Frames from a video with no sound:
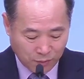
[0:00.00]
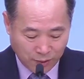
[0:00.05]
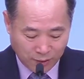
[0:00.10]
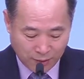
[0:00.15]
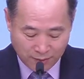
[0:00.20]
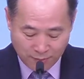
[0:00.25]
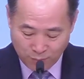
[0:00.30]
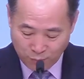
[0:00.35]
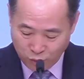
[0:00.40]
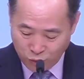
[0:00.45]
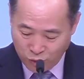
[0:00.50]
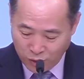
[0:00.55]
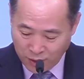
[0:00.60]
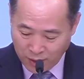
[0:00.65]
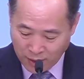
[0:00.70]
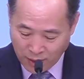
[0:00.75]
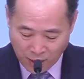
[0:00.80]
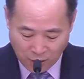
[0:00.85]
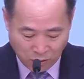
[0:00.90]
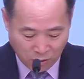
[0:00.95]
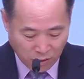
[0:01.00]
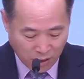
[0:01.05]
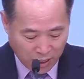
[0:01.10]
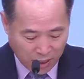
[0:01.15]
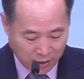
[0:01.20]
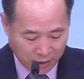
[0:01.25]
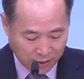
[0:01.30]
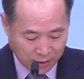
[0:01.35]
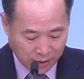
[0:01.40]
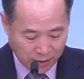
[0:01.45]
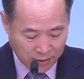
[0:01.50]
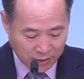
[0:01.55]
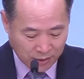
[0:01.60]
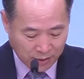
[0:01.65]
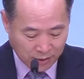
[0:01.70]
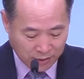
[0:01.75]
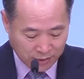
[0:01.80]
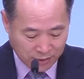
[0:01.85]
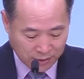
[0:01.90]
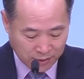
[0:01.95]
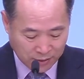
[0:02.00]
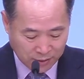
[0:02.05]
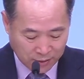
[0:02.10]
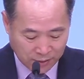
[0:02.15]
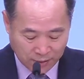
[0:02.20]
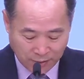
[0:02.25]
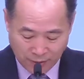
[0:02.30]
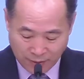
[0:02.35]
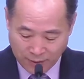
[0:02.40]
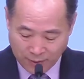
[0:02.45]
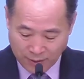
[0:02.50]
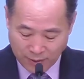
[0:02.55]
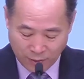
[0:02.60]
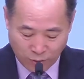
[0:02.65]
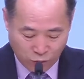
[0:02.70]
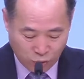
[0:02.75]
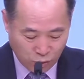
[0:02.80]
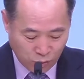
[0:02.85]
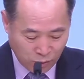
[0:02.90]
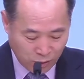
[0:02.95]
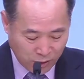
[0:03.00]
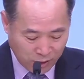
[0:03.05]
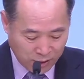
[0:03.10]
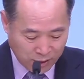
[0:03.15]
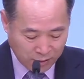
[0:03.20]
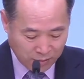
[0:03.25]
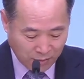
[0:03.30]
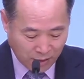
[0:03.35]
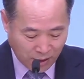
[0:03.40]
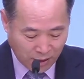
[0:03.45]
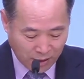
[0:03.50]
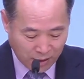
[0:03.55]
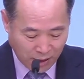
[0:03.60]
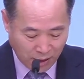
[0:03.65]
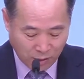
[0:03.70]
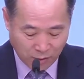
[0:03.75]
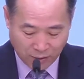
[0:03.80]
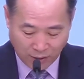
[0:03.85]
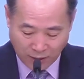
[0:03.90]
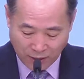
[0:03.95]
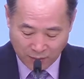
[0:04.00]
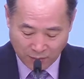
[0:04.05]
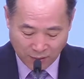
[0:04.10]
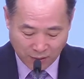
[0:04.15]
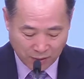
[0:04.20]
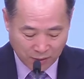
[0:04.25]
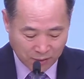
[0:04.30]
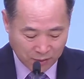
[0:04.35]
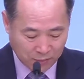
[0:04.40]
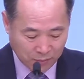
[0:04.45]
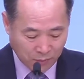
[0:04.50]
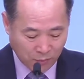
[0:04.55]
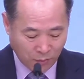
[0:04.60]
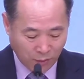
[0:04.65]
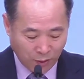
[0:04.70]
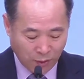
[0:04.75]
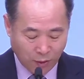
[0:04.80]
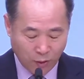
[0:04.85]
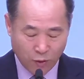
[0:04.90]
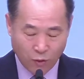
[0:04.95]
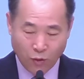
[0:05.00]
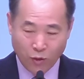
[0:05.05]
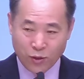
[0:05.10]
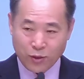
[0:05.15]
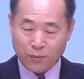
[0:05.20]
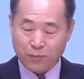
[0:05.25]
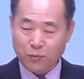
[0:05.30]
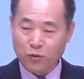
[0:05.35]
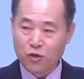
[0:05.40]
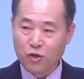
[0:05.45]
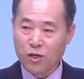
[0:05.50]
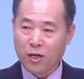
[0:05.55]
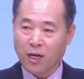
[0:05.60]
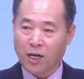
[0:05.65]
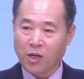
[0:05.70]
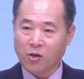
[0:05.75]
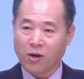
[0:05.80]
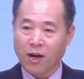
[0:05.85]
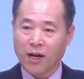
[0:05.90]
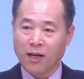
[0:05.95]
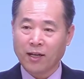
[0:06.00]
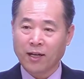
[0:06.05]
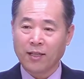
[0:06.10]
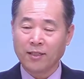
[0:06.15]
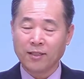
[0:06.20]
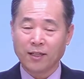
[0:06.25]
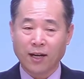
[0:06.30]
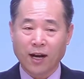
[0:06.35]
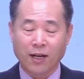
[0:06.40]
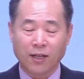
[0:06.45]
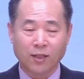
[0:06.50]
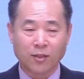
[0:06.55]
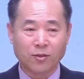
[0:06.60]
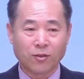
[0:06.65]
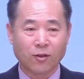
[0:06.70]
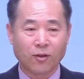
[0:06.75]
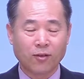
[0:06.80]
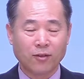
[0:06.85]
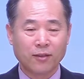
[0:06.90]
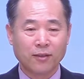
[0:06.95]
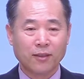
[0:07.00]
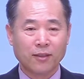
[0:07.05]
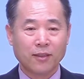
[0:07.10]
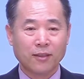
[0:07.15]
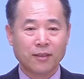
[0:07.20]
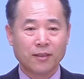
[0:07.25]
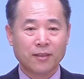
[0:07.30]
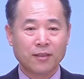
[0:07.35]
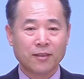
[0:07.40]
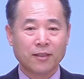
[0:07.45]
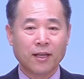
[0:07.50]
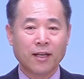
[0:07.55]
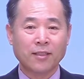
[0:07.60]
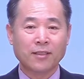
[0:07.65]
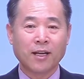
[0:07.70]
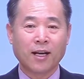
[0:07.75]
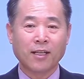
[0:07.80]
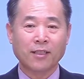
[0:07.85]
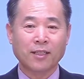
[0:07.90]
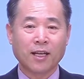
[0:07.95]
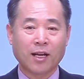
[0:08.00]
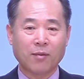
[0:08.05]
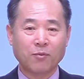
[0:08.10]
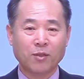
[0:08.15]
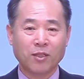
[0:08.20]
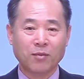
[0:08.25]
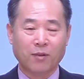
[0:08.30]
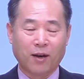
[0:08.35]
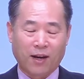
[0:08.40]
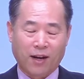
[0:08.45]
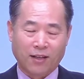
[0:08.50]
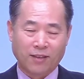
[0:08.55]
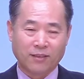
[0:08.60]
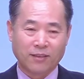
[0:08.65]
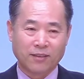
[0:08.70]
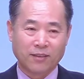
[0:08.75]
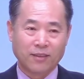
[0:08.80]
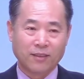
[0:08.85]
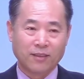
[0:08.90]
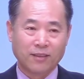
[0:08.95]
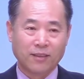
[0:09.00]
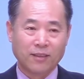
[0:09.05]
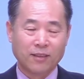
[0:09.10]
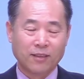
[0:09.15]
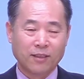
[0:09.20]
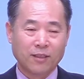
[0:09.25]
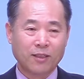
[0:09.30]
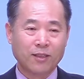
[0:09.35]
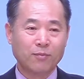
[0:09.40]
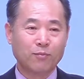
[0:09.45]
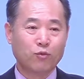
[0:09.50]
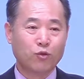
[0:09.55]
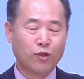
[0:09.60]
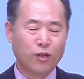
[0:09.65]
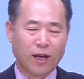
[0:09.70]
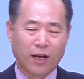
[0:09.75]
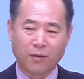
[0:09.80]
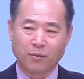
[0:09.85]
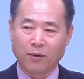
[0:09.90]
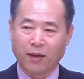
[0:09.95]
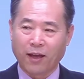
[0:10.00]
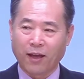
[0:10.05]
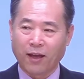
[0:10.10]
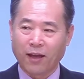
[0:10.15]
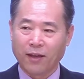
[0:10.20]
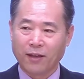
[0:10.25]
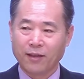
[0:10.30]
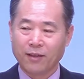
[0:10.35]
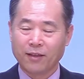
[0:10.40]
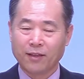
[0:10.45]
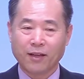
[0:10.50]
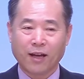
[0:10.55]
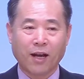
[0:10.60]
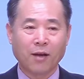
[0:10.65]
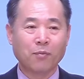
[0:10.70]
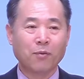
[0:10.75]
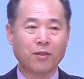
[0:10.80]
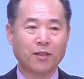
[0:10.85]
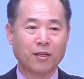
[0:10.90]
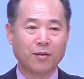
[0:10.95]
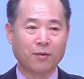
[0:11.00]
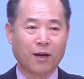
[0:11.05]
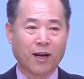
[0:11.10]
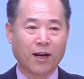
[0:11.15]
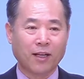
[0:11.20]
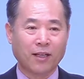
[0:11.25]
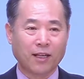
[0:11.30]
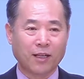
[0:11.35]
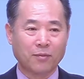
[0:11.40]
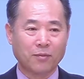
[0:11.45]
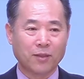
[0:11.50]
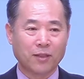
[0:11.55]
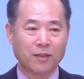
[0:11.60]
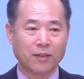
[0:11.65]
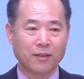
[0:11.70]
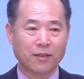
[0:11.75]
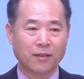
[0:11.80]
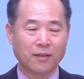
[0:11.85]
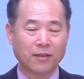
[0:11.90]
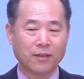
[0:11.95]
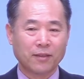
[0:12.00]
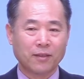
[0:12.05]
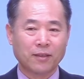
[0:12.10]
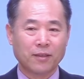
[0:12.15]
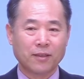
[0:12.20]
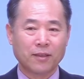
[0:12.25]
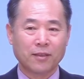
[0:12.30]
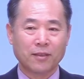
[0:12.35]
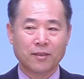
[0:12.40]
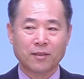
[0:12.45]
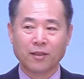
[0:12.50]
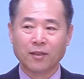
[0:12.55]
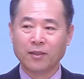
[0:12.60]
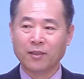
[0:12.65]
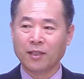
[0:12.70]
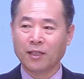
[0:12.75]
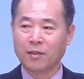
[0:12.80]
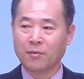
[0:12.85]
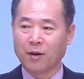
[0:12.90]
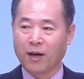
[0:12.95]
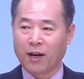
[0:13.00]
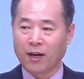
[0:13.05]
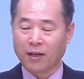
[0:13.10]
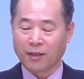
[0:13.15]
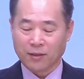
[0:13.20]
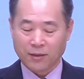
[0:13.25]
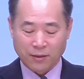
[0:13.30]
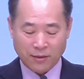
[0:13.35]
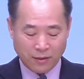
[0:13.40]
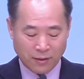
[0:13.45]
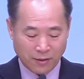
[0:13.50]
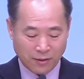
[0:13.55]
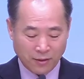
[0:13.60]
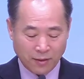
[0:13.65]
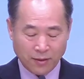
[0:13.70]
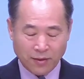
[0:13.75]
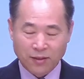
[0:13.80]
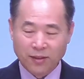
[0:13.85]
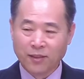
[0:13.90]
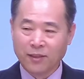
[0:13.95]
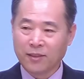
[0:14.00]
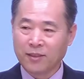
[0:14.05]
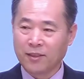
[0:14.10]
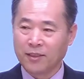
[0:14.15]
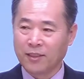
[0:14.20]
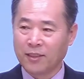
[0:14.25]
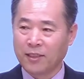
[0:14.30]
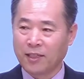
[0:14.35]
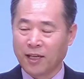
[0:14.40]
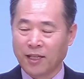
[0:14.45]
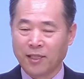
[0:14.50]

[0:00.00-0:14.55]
불량하고 악한 자는 구부러진 말을 하고 다니며 여기서 불량하고 악한 자라는 것도 세상 사람들이 말하는 그런 불량배, 깡패들을 말하는 게 아닙니다. 성경이 말하는 것은 영적인 개념이